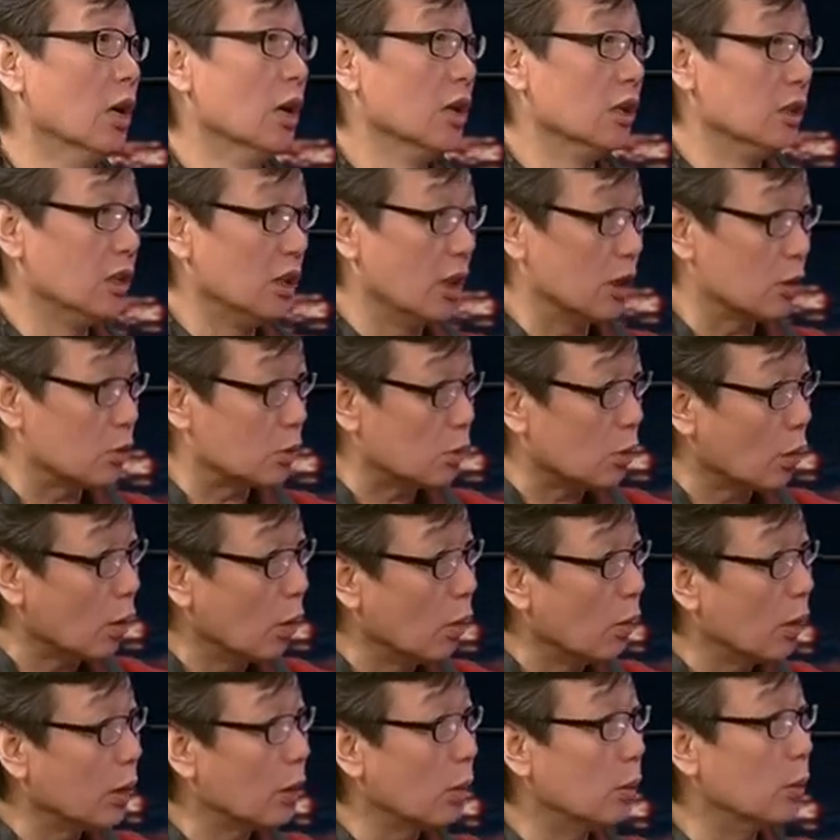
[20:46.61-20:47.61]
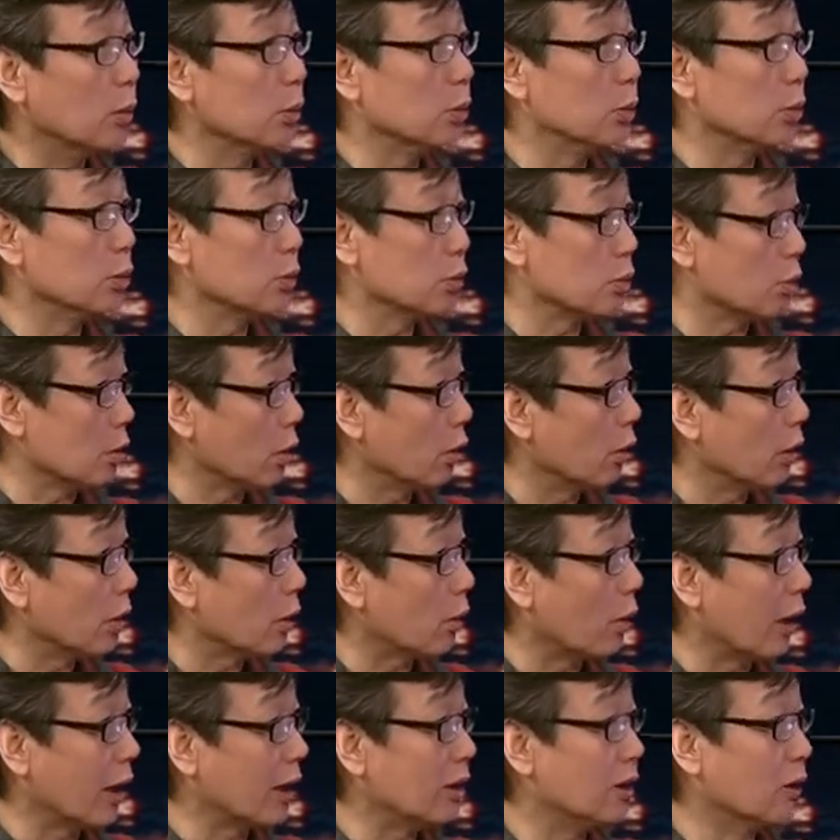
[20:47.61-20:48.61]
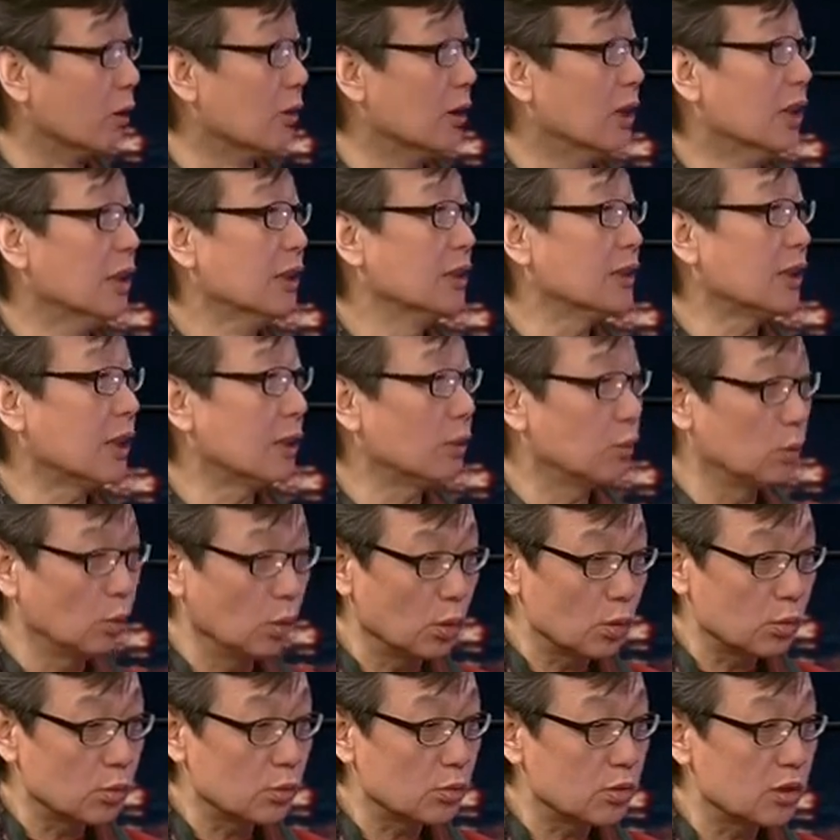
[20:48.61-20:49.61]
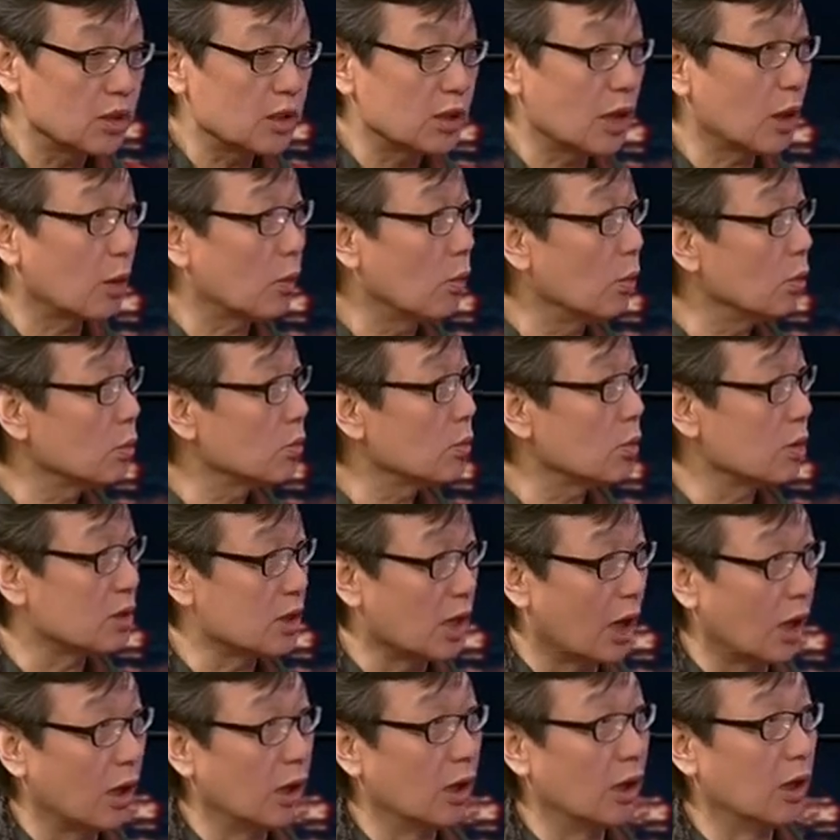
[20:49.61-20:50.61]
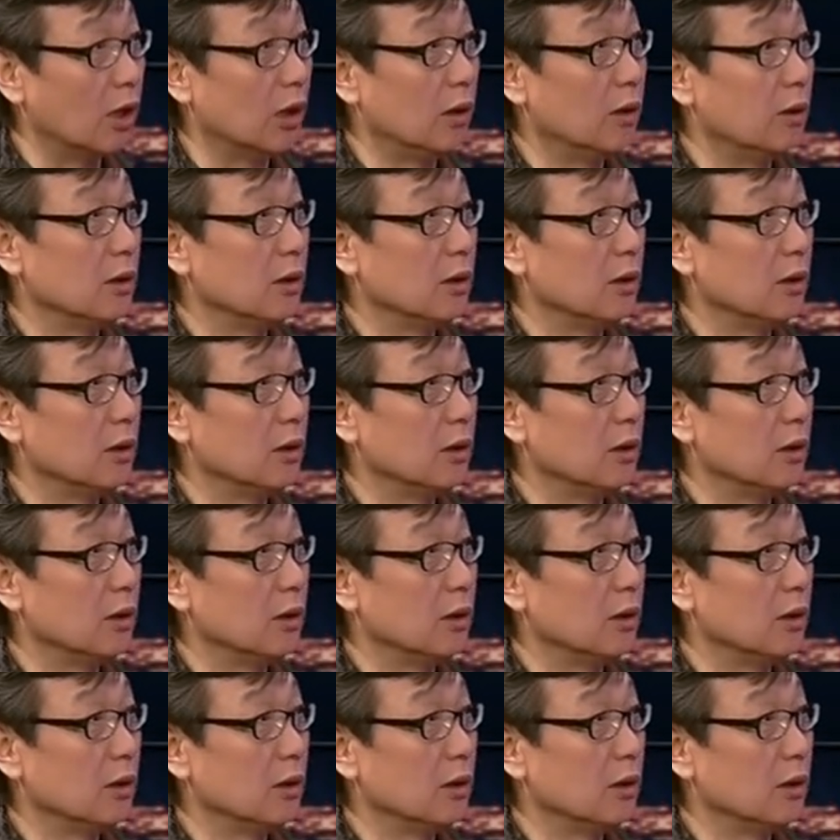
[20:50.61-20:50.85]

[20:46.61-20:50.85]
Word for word: 也学会糊涂，学会宽容，但多数是在工作场合，